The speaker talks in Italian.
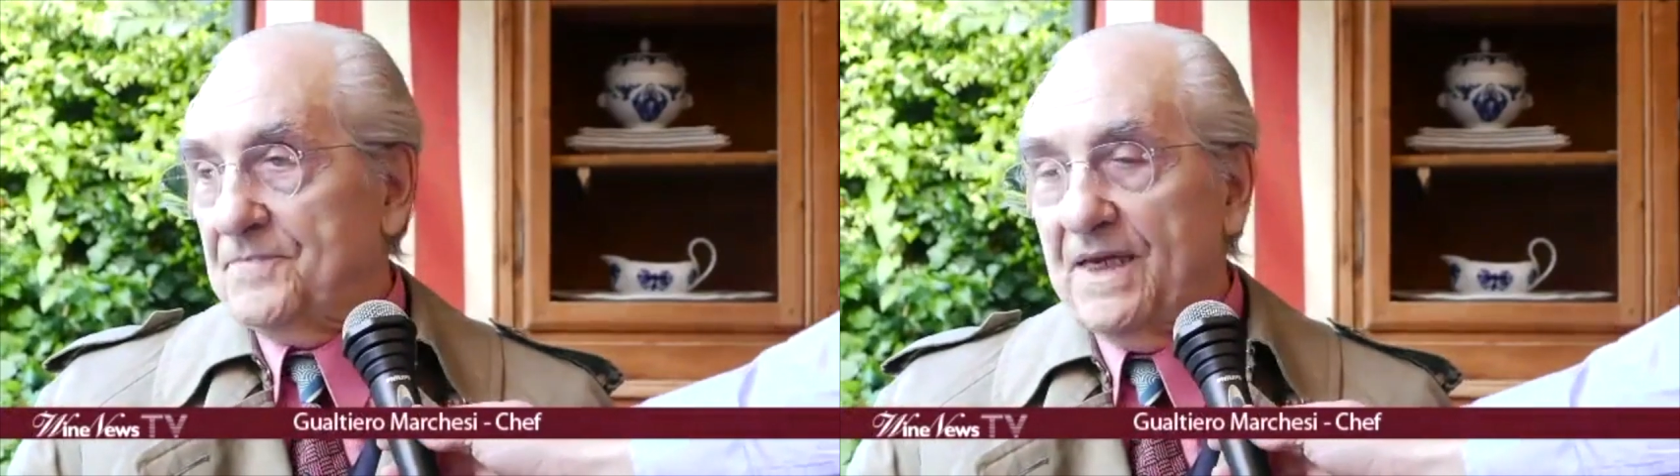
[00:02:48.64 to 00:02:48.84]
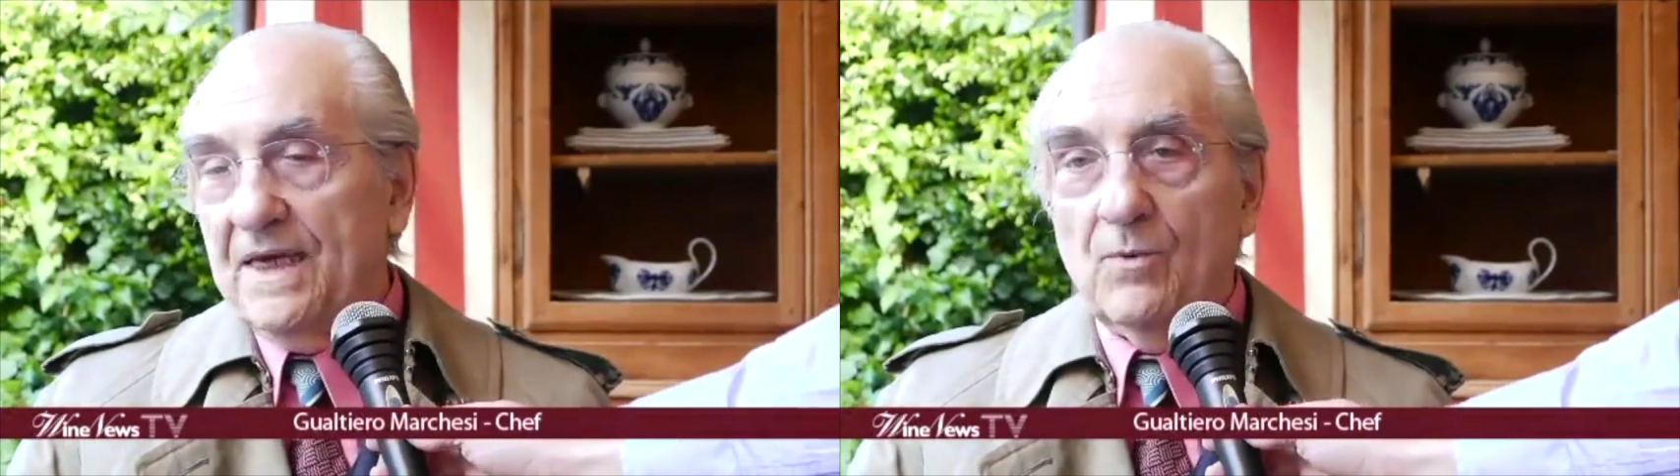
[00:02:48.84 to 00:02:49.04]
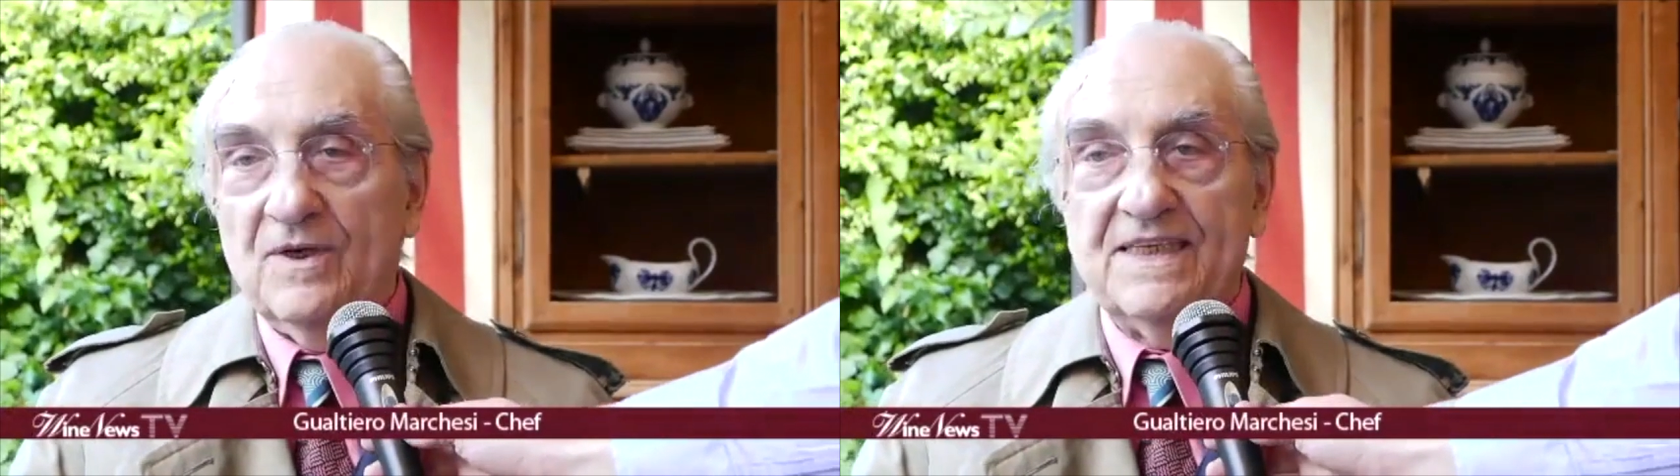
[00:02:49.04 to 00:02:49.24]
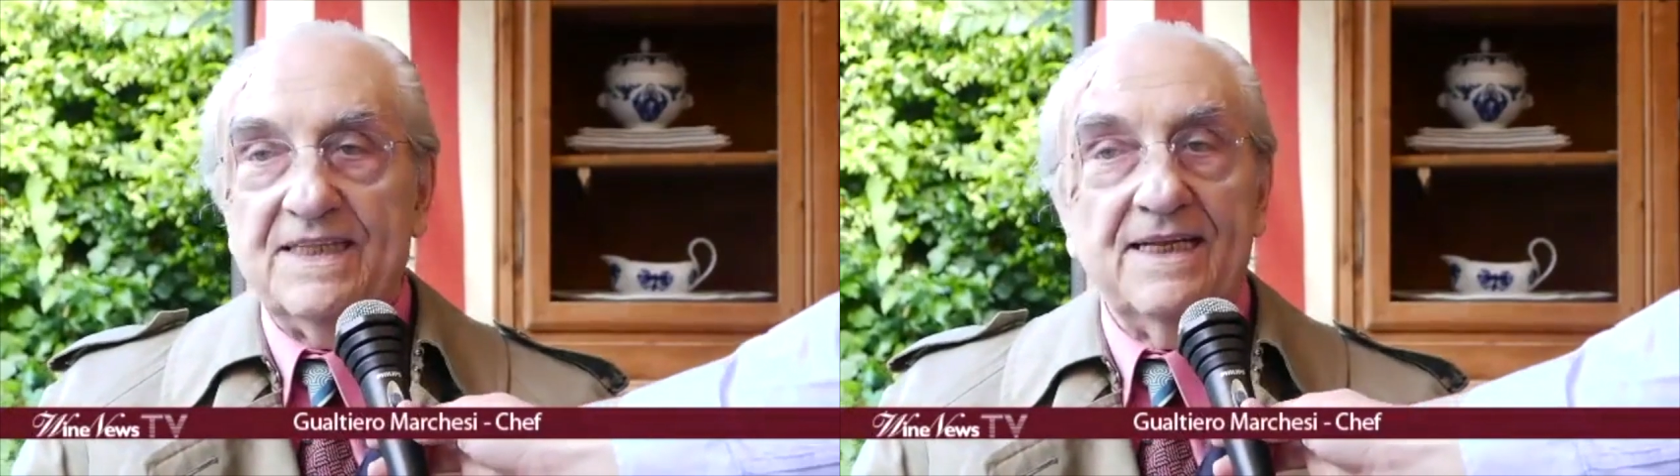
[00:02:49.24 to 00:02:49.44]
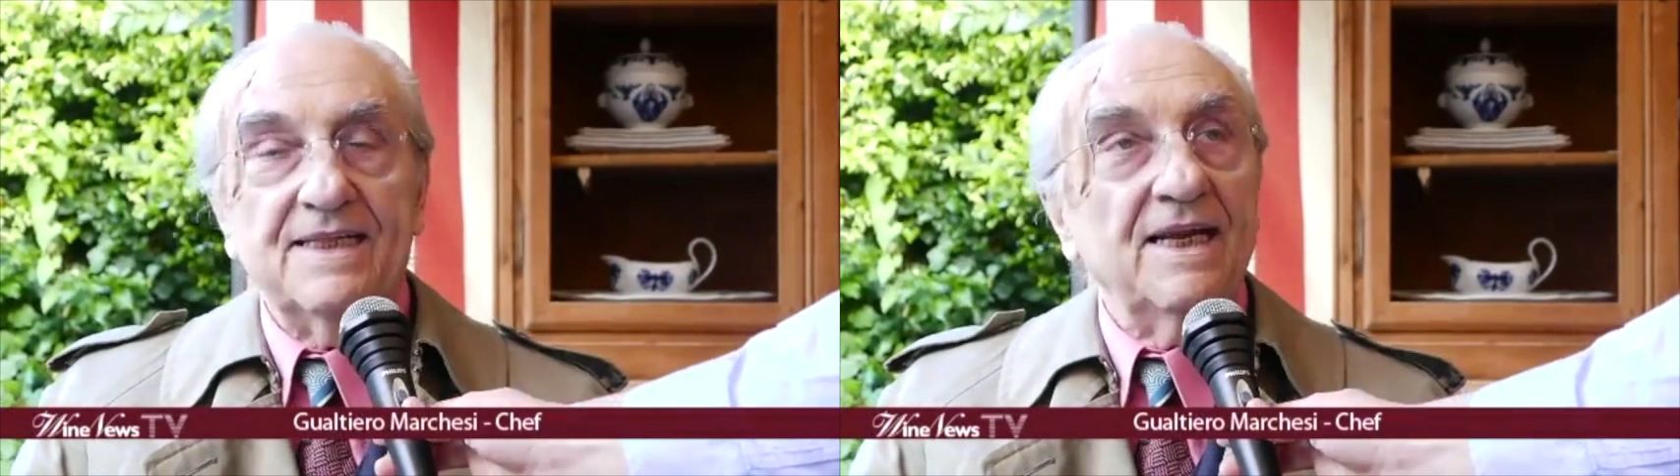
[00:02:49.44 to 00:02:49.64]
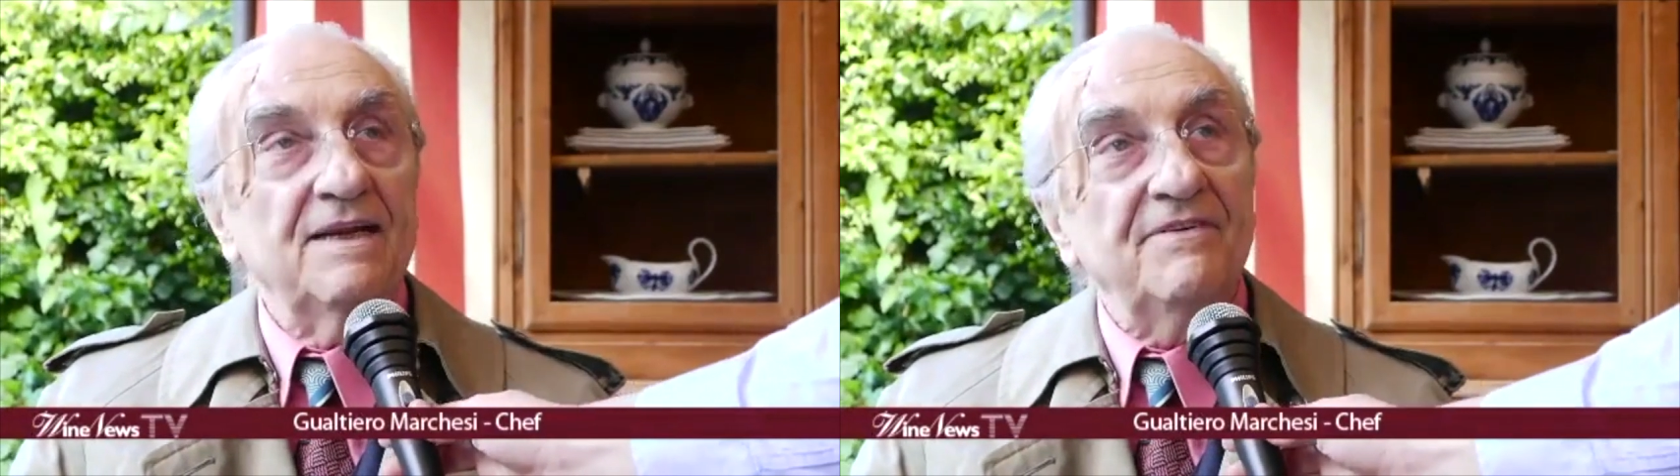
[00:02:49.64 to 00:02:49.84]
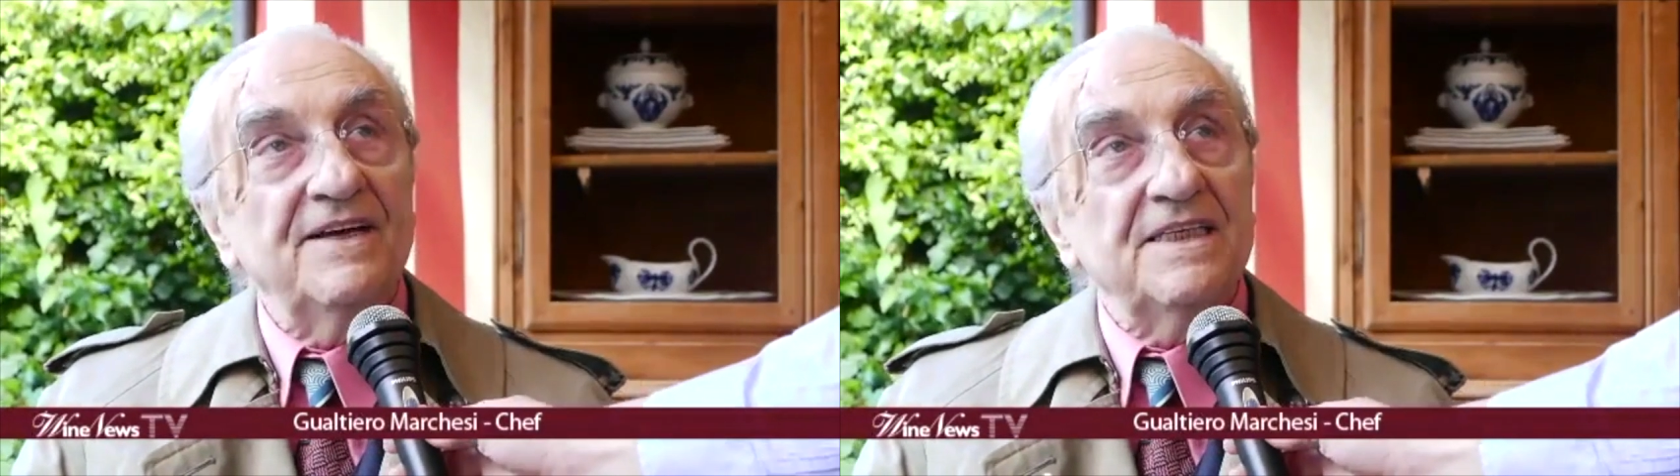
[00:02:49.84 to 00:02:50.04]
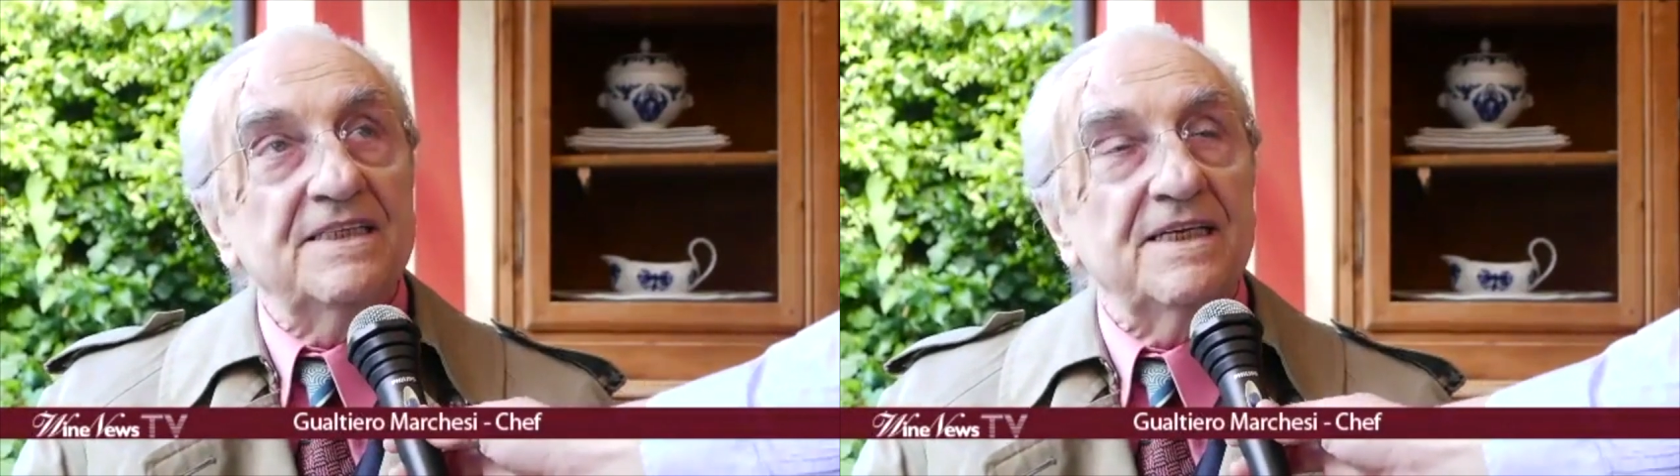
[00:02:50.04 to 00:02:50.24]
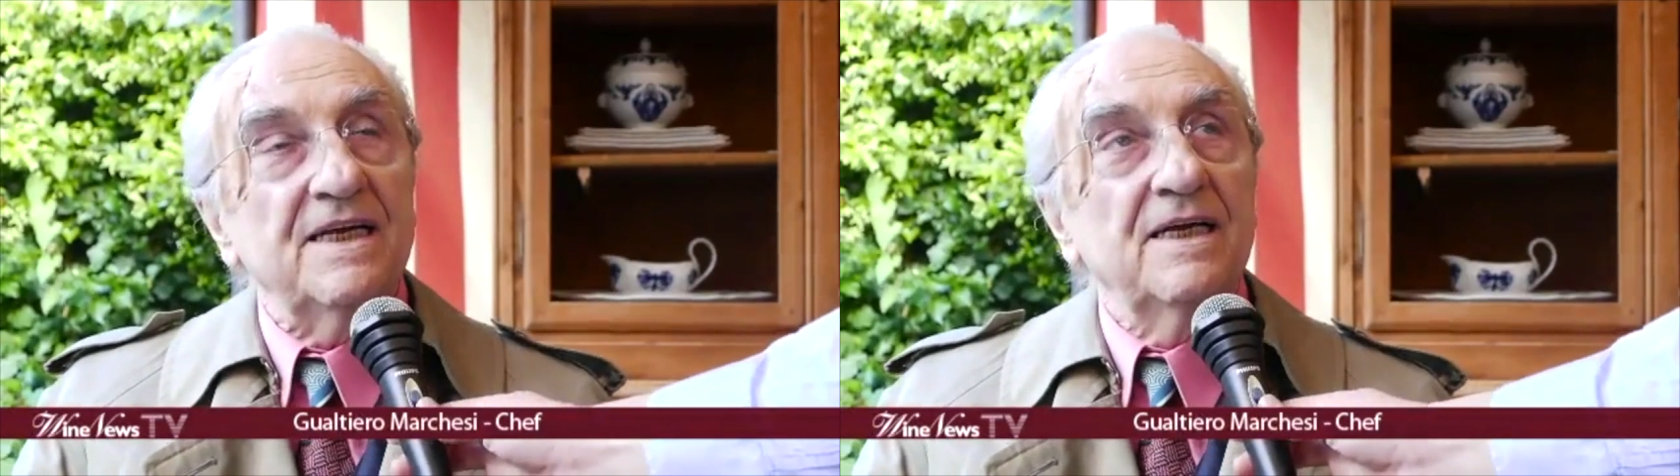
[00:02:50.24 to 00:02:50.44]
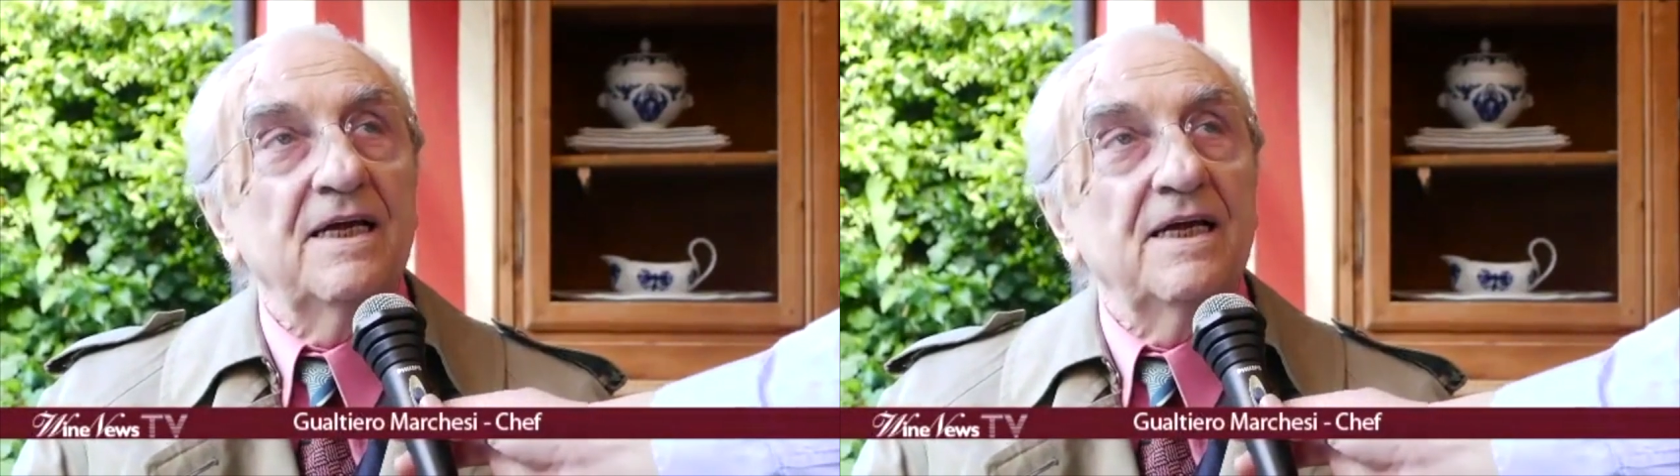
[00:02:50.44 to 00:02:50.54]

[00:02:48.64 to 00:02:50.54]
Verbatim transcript: che quasi 30 anni fa dice